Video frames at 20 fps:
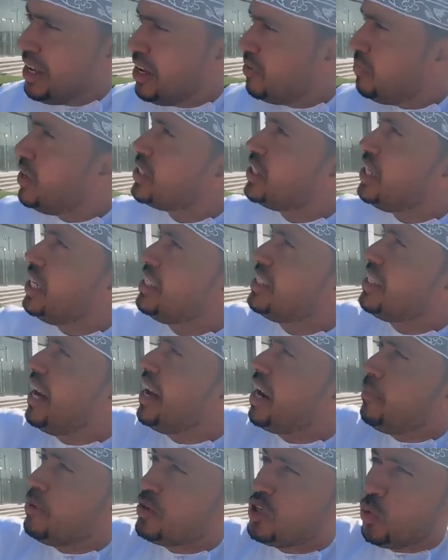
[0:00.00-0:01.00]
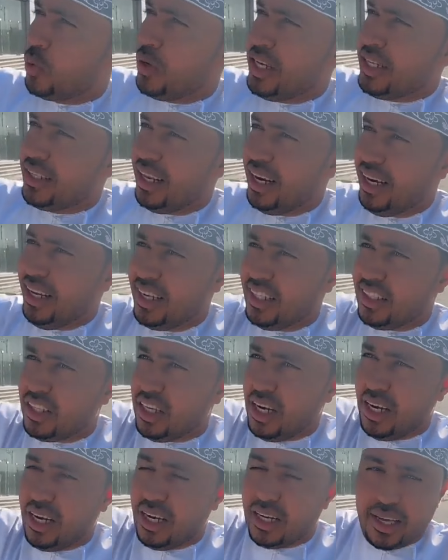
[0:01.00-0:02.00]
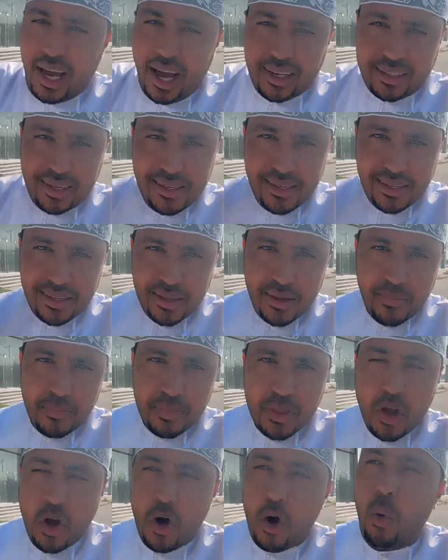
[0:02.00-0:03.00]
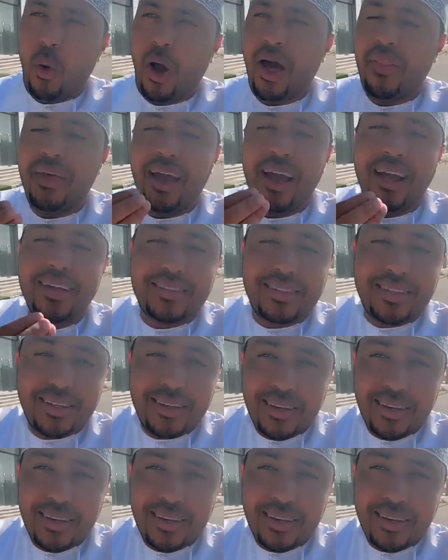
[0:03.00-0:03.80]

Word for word: فجيت عرب سويت اللي عند الجاردنز وخذيت